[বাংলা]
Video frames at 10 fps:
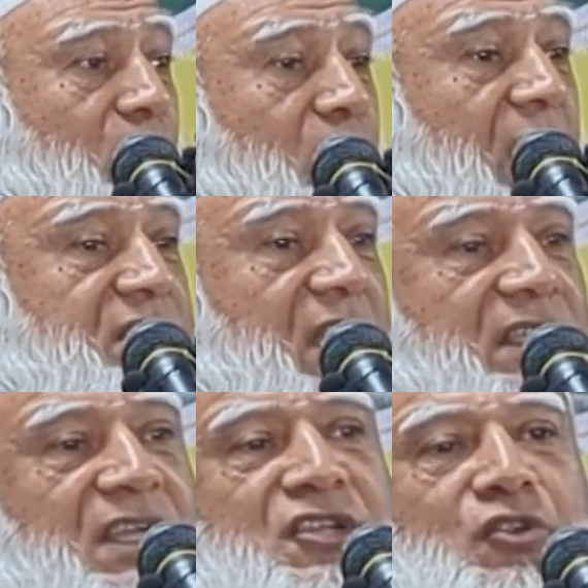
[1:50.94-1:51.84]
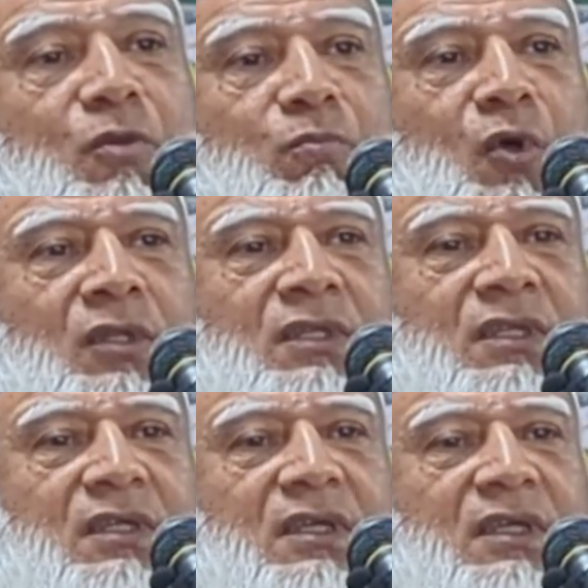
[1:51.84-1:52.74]
গোটা জাতির সম্পদ
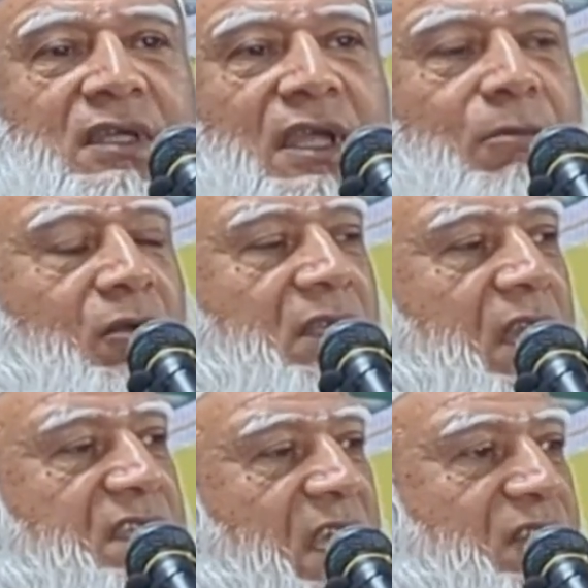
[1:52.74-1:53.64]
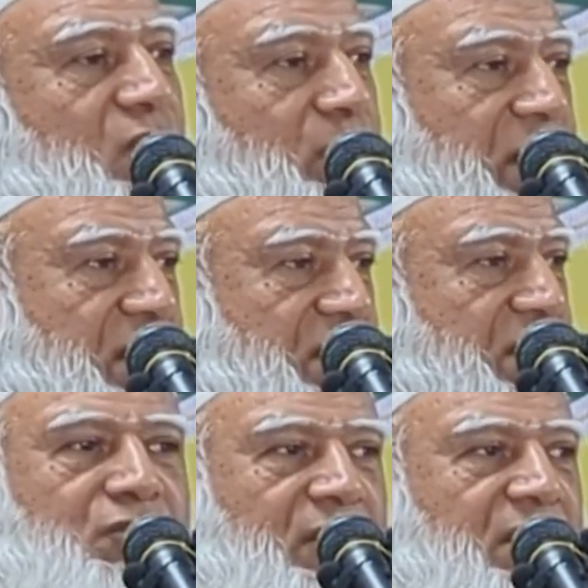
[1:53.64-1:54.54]
এবং তারা জাতীয় বীর
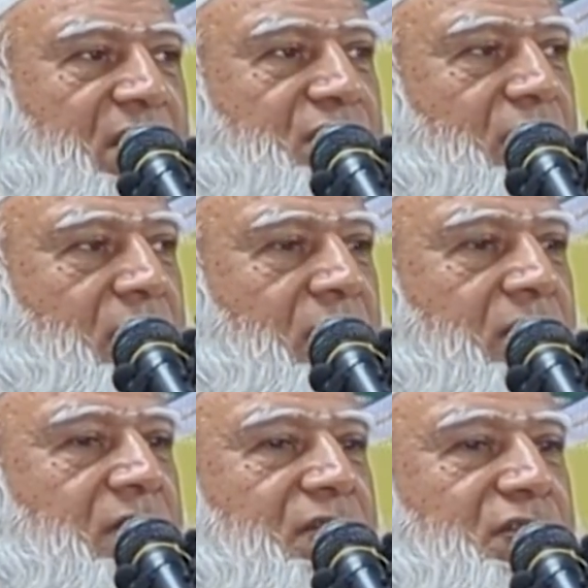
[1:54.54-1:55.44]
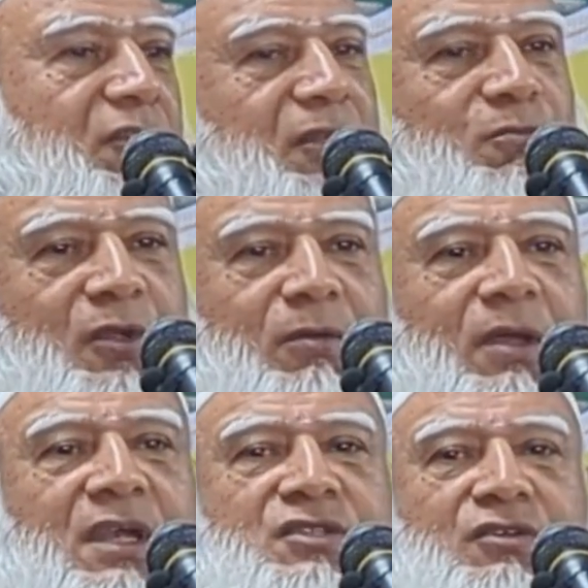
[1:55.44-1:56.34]
শহীদদের জন্য শহীদ
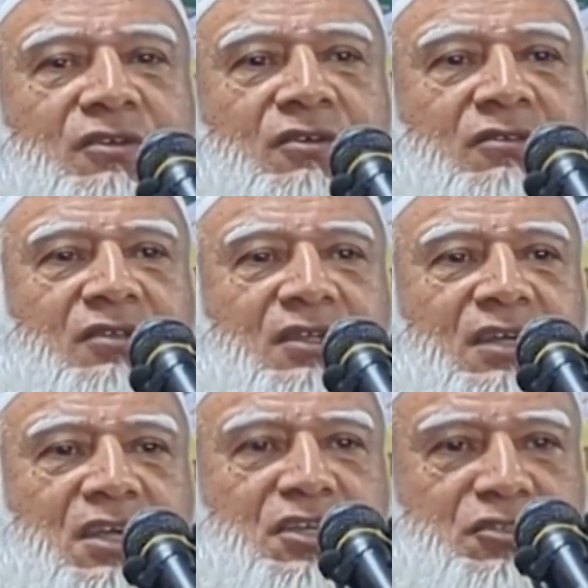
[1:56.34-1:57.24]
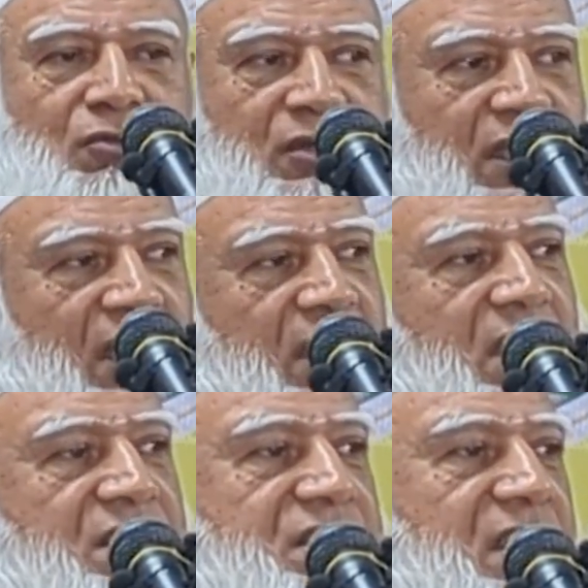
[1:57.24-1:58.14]
পরিবারের জন্য সরকারের
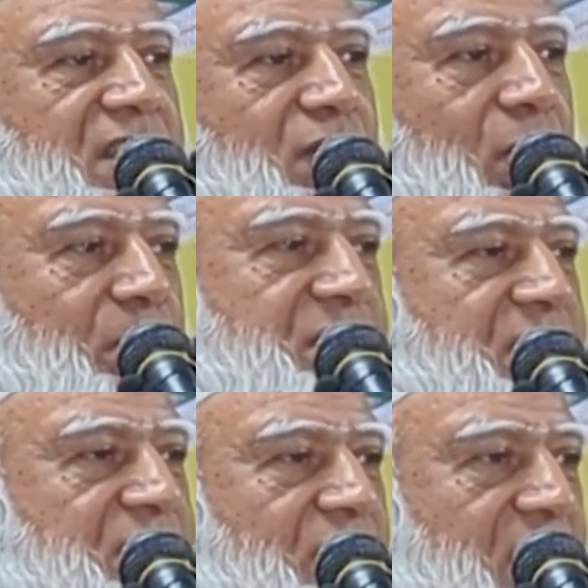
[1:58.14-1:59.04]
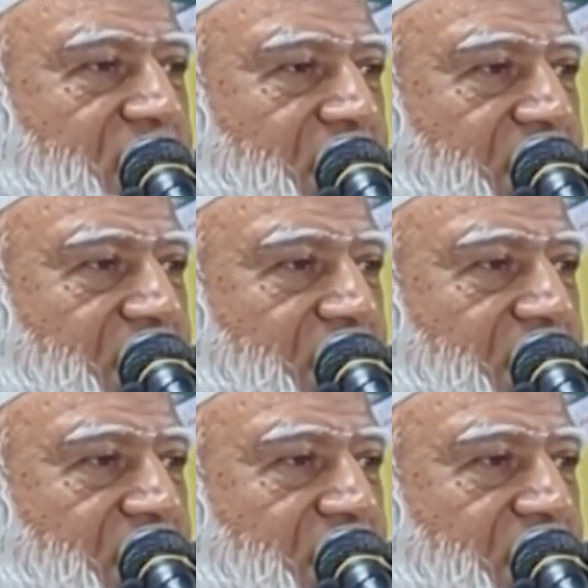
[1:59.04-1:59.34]
কাছে একটি কম্পেনসেশন